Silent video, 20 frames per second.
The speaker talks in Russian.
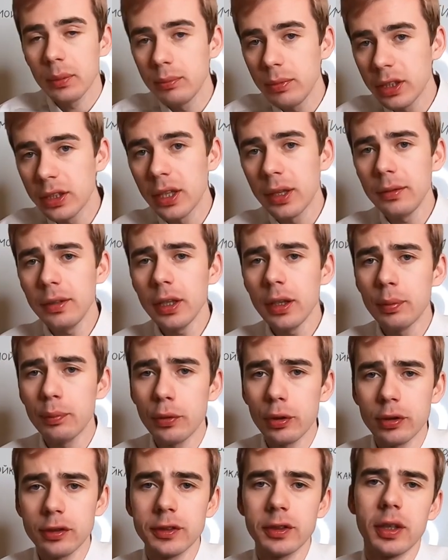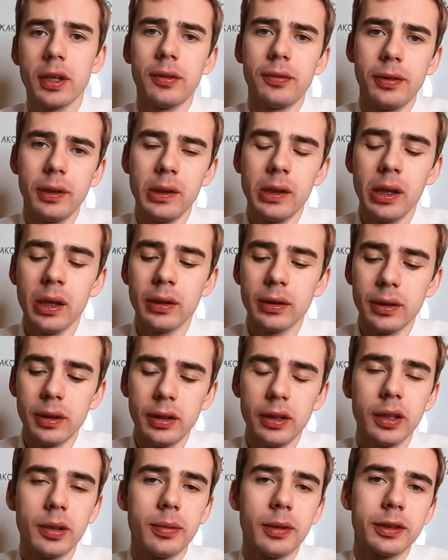Медовик просто
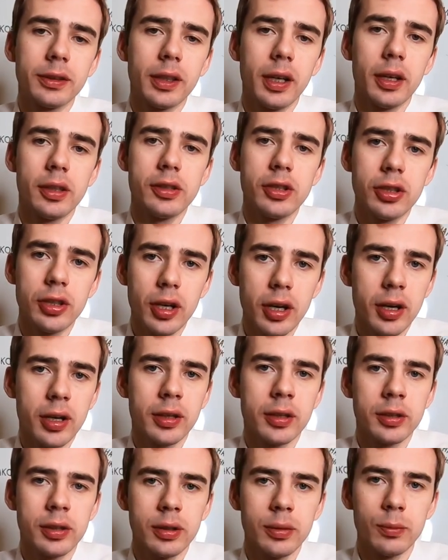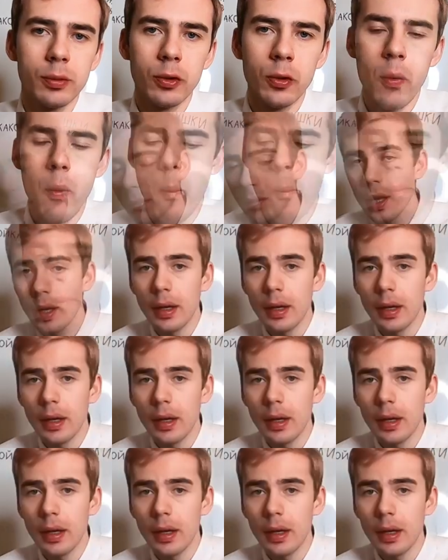офигенный, не хватает чая к нему.